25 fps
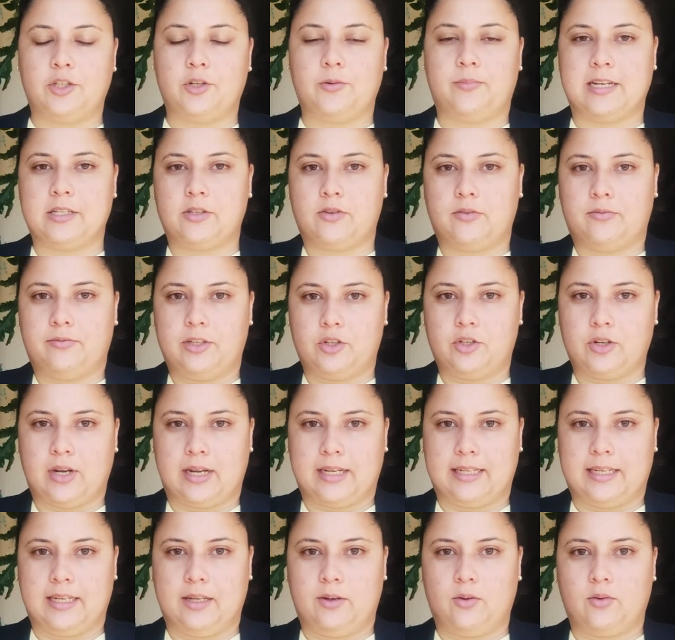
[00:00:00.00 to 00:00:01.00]
Mais um vídeo
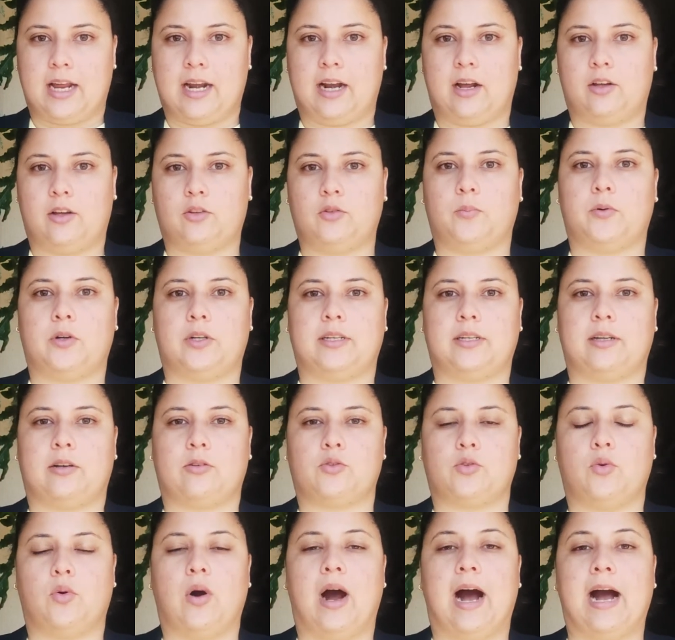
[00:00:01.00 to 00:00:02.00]
aqui no canal do Portal
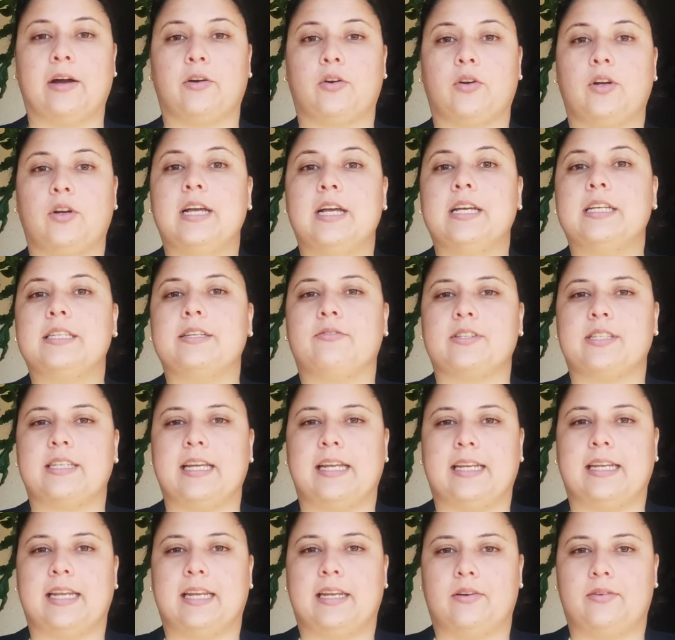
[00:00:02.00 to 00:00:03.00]
Agro. Se você
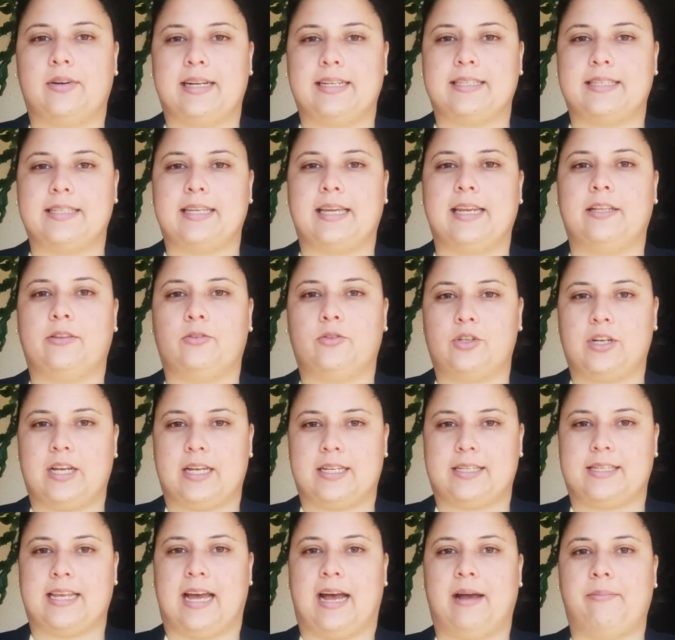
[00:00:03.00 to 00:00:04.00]
ainda não é inscrito, já
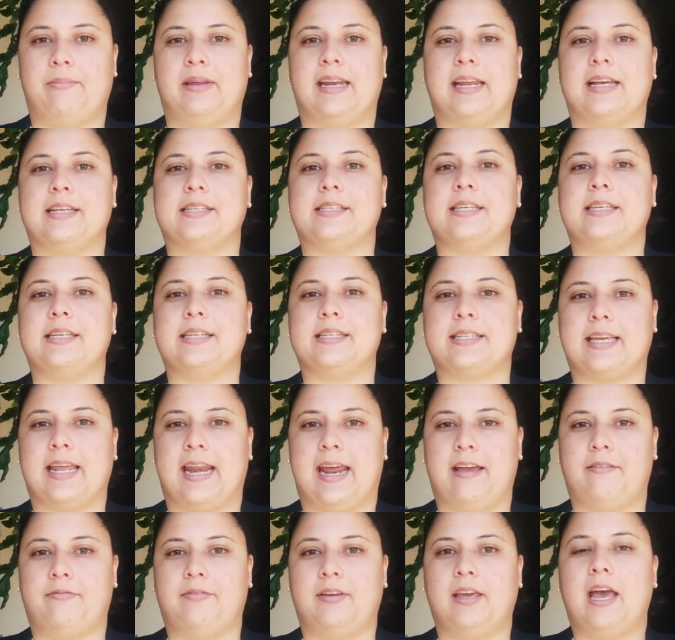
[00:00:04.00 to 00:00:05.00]
sabe, né? Se
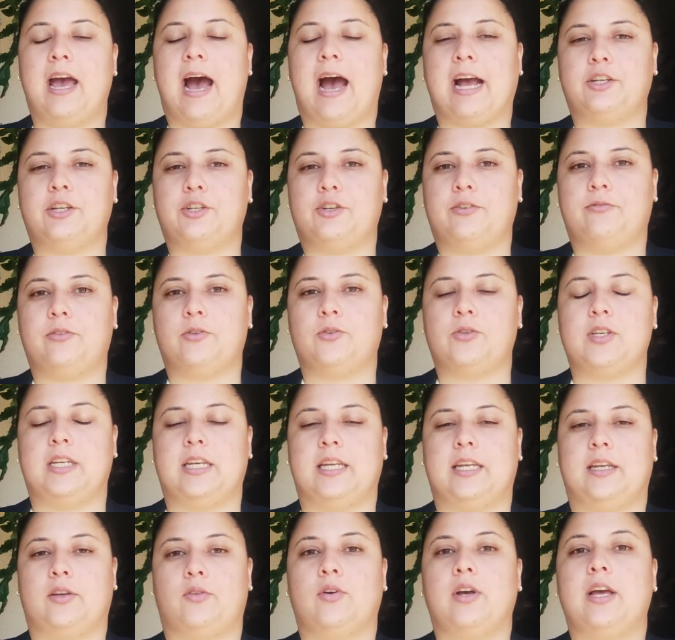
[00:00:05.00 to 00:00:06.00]
inscreve, ative o
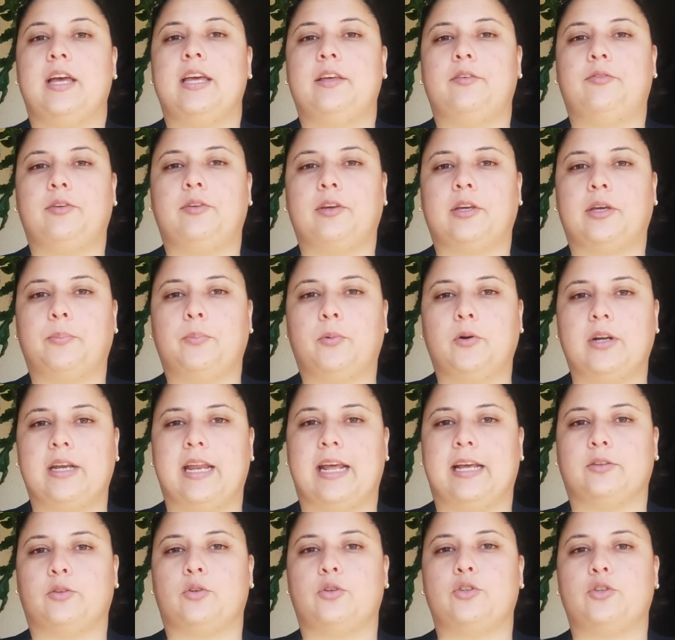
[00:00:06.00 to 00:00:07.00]
sininho e fique por
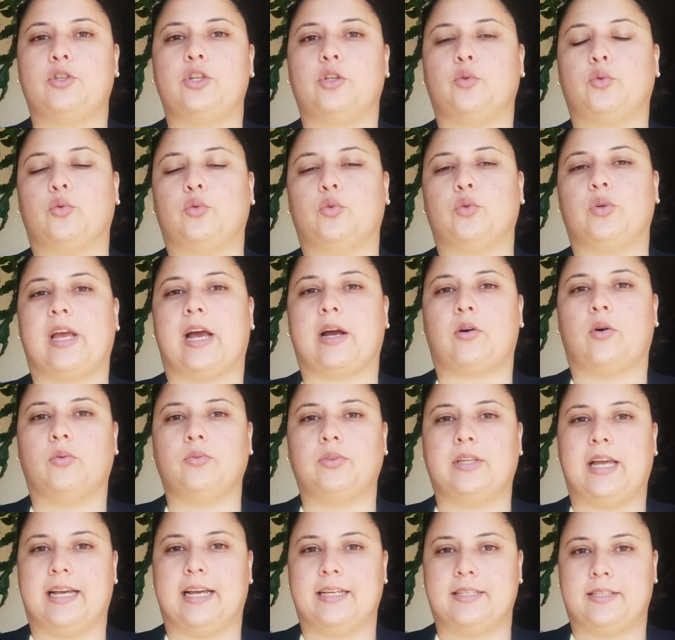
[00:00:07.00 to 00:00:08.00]
dentro de tudo que
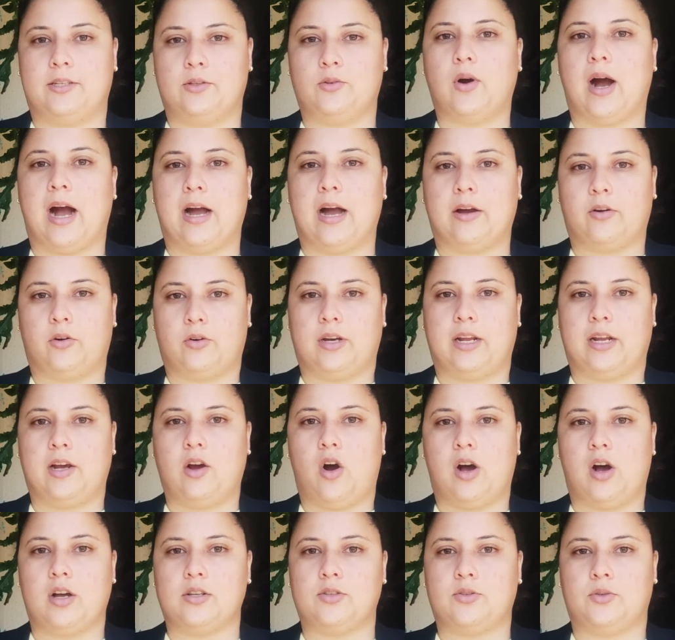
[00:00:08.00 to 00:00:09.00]
acontece no
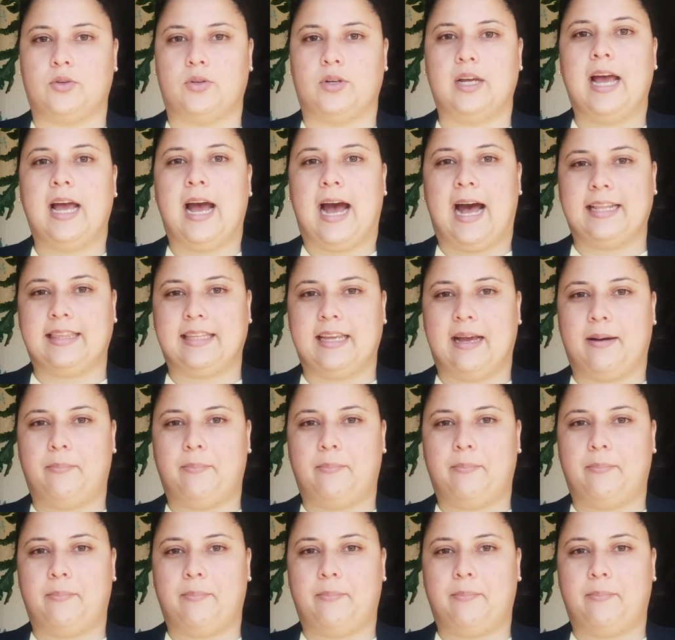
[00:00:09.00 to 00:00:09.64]
agronegócio. Até a